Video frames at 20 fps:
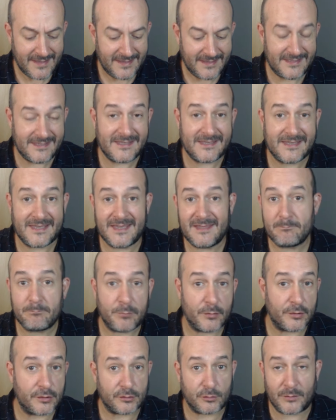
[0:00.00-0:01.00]
y que,
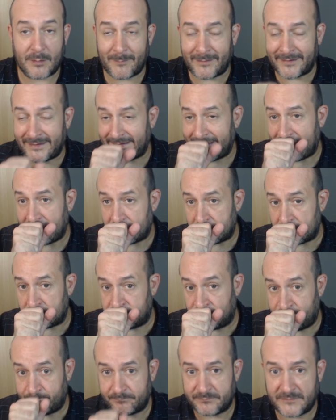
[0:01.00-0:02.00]
pues de una manera,
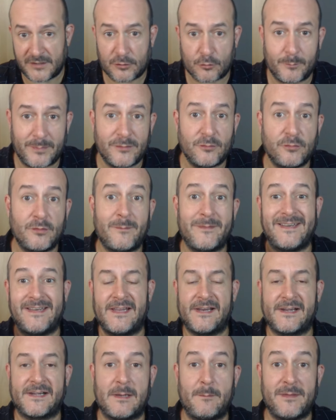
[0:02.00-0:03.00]
disculpad, de una
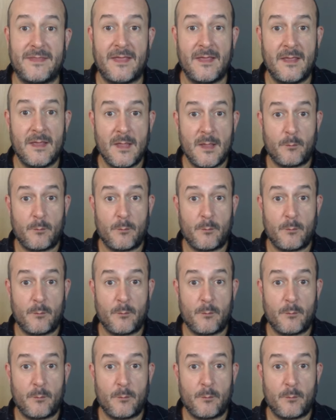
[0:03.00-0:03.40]
manera rápida,